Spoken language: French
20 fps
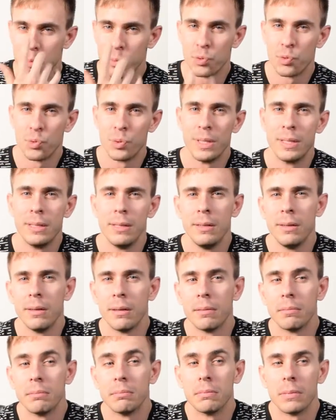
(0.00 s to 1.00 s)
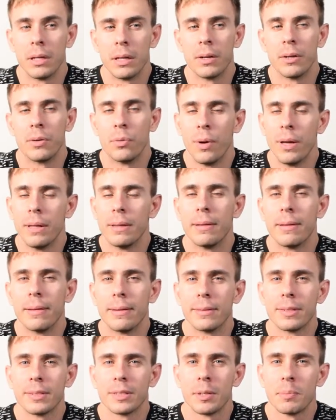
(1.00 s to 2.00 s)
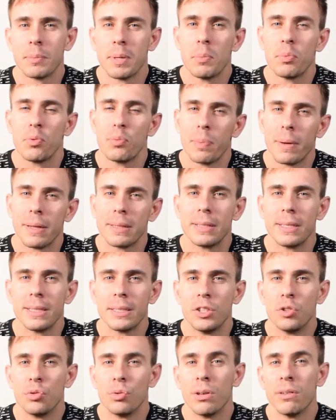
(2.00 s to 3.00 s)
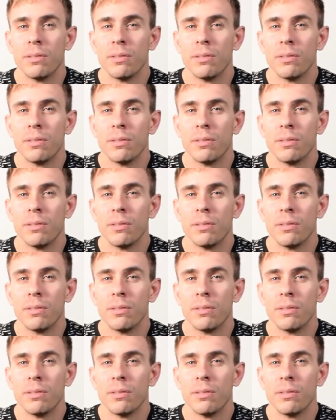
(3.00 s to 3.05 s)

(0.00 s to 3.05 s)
Je me suis dit, Gwen, ça serait bien plus pratique si tu